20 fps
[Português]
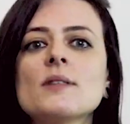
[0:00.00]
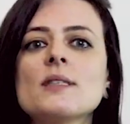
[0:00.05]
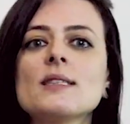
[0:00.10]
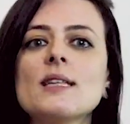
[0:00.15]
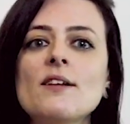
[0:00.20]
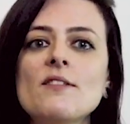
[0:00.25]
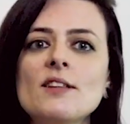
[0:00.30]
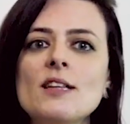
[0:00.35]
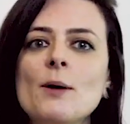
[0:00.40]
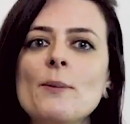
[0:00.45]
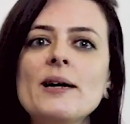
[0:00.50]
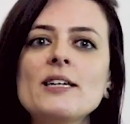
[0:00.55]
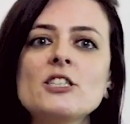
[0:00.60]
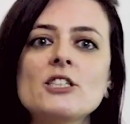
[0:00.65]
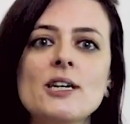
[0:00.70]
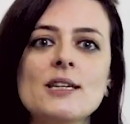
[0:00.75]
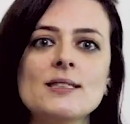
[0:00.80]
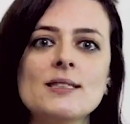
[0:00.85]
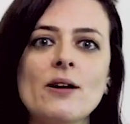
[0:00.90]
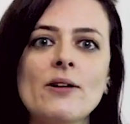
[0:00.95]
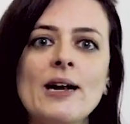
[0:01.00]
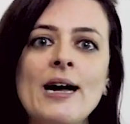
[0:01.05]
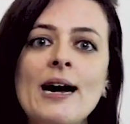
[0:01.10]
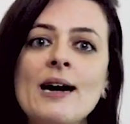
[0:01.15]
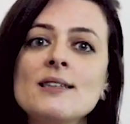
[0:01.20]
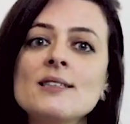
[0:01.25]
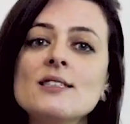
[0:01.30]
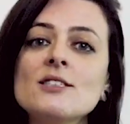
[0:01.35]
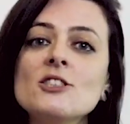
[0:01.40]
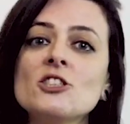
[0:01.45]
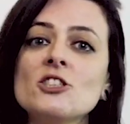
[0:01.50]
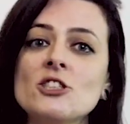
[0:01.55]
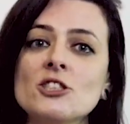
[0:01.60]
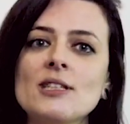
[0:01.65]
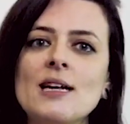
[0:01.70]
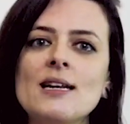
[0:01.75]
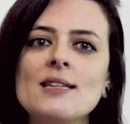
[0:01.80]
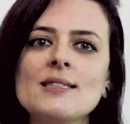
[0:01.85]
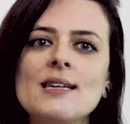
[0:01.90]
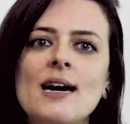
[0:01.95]
devidamente restauradas,
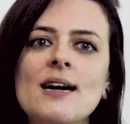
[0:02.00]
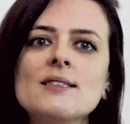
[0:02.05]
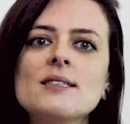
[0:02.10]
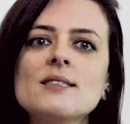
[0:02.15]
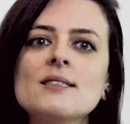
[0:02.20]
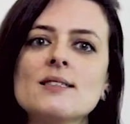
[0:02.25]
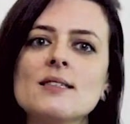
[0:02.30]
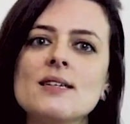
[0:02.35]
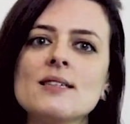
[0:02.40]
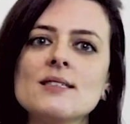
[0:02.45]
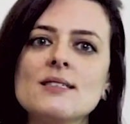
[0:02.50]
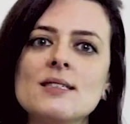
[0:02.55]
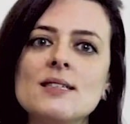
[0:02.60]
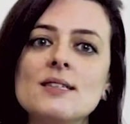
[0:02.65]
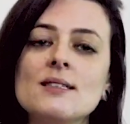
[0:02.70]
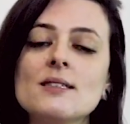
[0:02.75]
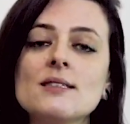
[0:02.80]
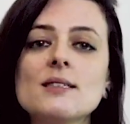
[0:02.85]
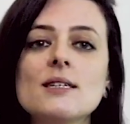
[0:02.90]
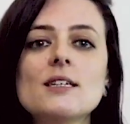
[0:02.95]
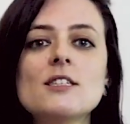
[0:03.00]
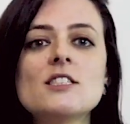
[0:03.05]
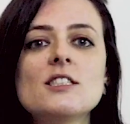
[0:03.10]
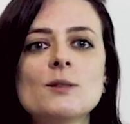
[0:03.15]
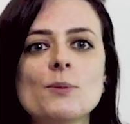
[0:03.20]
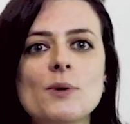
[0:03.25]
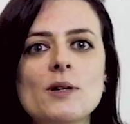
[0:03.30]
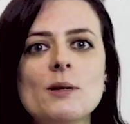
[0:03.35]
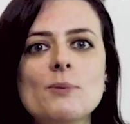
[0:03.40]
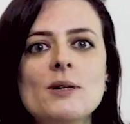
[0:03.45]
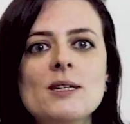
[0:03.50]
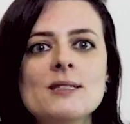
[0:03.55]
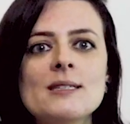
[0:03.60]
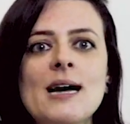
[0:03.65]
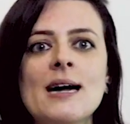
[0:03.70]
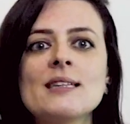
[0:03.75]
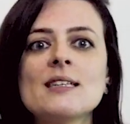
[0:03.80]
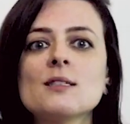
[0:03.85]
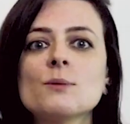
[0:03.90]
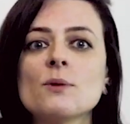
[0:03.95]
digitalizadas, transcritas e
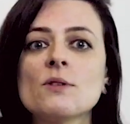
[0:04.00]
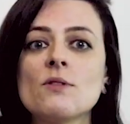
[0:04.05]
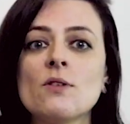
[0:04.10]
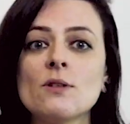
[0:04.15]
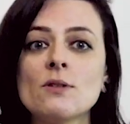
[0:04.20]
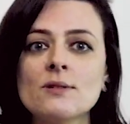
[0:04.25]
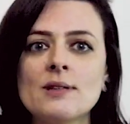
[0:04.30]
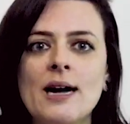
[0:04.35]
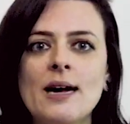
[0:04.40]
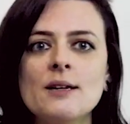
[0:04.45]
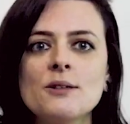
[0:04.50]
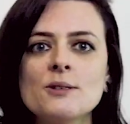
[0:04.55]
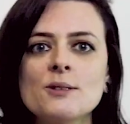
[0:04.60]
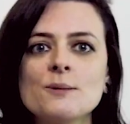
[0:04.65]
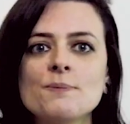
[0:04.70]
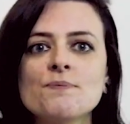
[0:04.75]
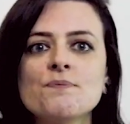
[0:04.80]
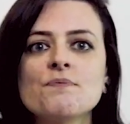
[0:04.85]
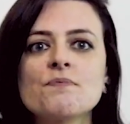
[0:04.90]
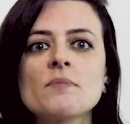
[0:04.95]
disponibilizadas por voluntários.